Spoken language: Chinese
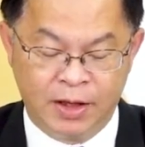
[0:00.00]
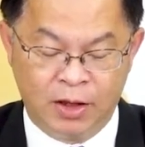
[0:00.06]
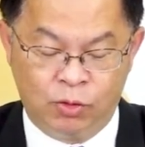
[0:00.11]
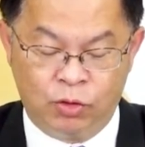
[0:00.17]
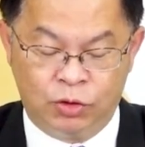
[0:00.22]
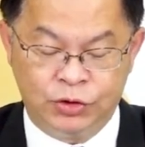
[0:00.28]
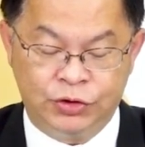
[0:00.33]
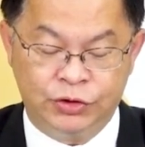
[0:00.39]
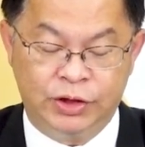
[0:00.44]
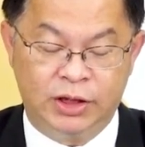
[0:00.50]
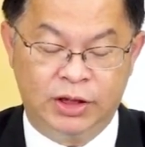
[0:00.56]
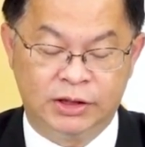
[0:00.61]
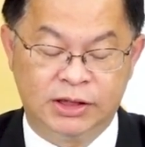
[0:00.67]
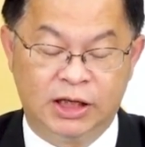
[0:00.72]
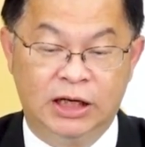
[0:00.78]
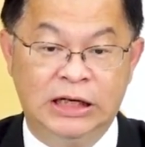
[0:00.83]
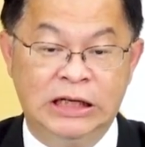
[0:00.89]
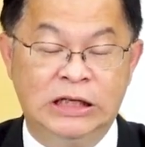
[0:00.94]
过去的
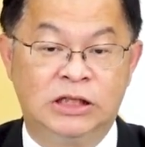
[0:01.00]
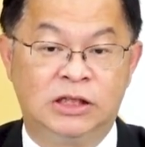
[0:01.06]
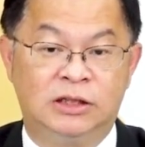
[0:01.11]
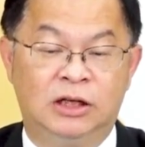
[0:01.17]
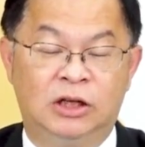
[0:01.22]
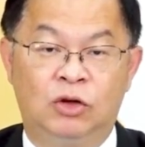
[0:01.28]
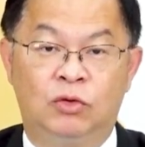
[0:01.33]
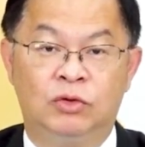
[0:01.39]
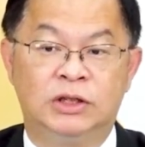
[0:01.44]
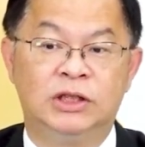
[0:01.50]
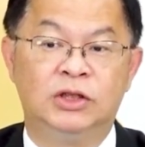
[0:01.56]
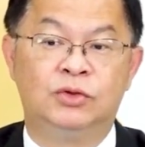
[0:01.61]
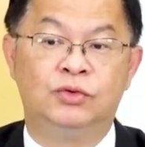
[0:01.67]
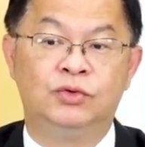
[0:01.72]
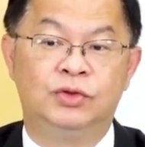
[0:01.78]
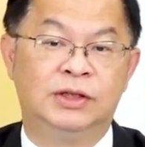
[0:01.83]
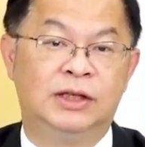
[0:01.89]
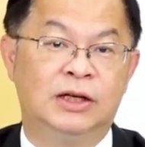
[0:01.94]
这个历史的统计
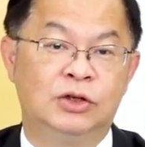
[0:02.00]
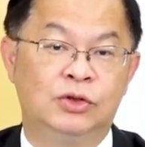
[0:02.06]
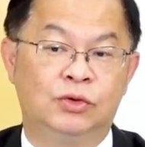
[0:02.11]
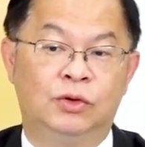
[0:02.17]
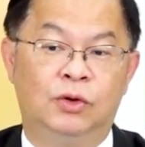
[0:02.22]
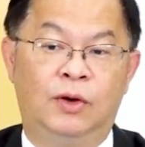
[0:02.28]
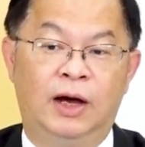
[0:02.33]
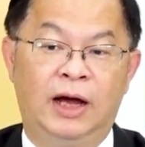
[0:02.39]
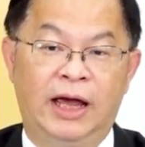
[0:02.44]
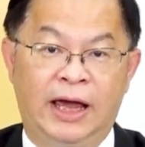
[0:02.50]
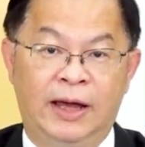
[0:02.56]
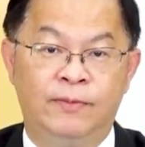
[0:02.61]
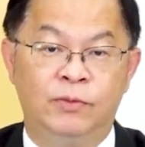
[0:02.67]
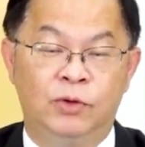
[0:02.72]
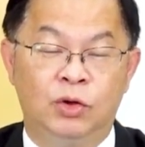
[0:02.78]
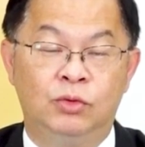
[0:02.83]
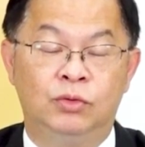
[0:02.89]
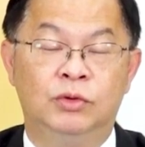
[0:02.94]
数字来说的话 m
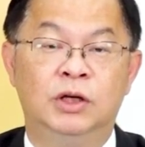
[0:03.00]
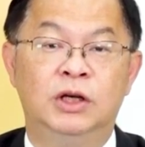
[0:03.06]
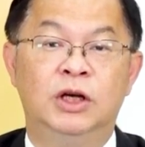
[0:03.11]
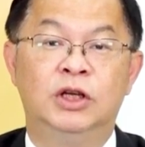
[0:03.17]
two